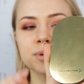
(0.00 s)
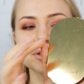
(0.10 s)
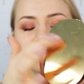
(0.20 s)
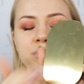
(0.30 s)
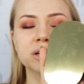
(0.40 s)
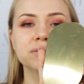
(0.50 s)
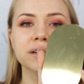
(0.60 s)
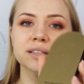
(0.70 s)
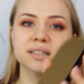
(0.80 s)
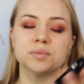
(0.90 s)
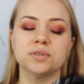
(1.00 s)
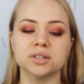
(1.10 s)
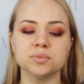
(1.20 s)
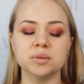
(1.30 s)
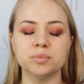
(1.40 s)
po prostu pakowanie samo
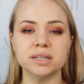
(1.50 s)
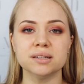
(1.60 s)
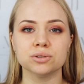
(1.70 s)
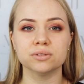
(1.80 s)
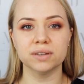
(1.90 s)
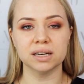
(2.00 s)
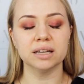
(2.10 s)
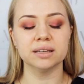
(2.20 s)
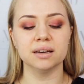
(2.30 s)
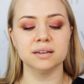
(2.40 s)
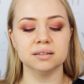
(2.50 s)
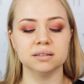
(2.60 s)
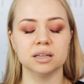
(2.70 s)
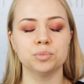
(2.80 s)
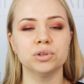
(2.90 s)
w sobie bez otwierania
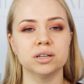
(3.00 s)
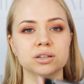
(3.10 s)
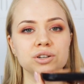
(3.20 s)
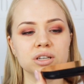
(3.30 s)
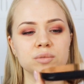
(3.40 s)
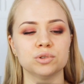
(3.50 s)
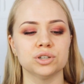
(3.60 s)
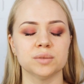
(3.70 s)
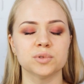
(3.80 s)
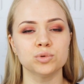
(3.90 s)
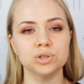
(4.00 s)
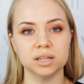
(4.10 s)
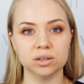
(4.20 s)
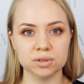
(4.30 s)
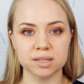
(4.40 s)
e, tej puderniczki może nam
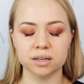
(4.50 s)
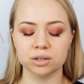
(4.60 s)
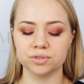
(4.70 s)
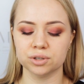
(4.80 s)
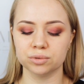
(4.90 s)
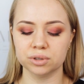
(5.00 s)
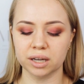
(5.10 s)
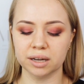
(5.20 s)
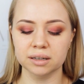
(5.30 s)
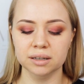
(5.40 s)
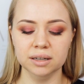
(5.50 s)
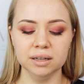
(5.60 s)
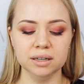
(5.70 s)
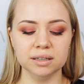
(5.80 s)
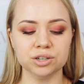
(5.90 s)
służyć jako lusterko w ciągu dnia.
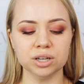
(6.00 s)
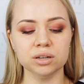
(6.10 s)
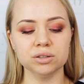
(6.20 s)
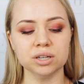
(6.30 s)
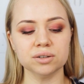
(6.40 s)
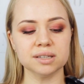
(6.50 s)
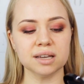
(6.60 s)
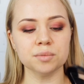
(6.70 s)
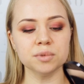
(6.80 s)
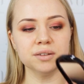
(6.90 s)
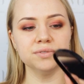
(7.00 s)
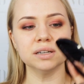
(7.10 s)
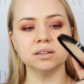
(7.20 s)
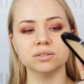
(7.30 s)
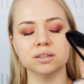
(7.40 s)
Jeżeli chodzi o sam e,
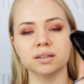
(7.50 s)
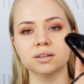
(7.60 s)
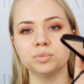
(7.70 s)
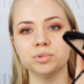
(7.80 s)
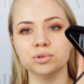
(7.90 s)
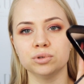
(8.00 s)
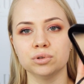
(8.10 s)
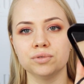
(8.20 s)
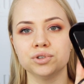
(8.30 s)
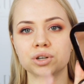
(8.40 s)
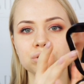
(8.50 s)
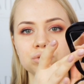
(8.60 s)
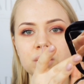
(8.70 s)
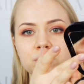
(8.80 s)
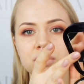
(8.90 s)
wygląd tego pudru, w
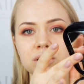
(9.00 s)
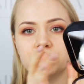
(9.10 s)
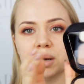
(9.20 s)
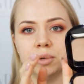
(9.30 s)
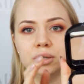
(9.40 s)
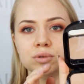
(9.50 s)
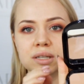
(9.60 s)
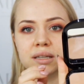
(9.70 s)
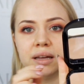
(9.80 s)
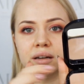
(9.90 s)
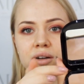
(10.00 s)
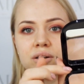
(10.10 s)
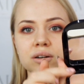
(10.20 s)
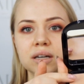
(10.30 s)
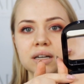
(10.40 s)
środku mamy, mamy
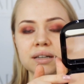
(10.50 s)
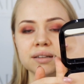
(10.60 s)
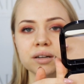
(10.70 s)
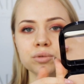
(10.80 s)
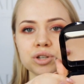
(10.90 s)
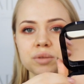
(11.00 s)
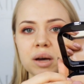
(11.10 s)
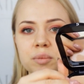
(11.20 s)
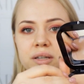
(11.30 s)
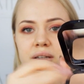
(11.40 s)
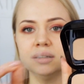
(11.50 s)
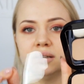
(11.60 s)
lusterko, na górze mamy